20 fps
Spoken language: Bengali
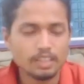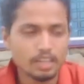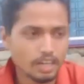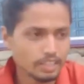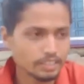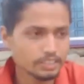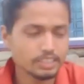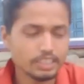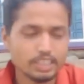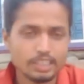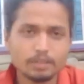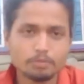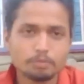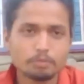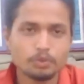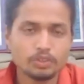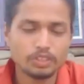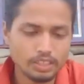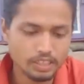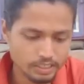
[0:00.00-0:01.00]
আর যেখানে
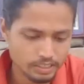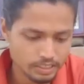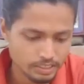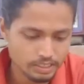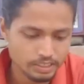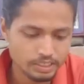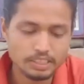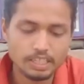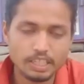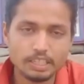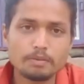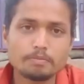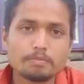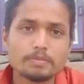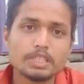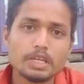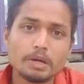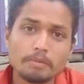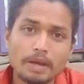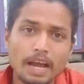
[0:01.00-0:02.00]
পড়ে গেছে সেইখানে
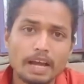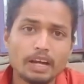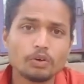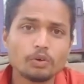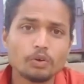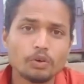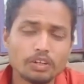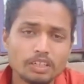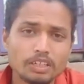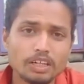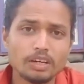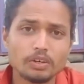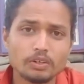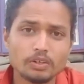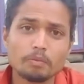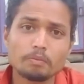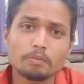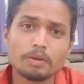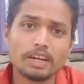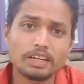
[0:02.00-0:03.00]
মিনিমাম এক ঘন্টা
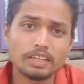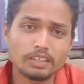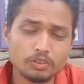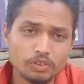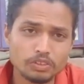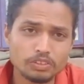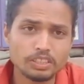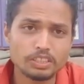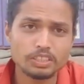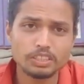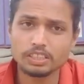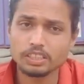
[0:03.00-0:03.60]
এরকম ব্লাডিং হচ্ছে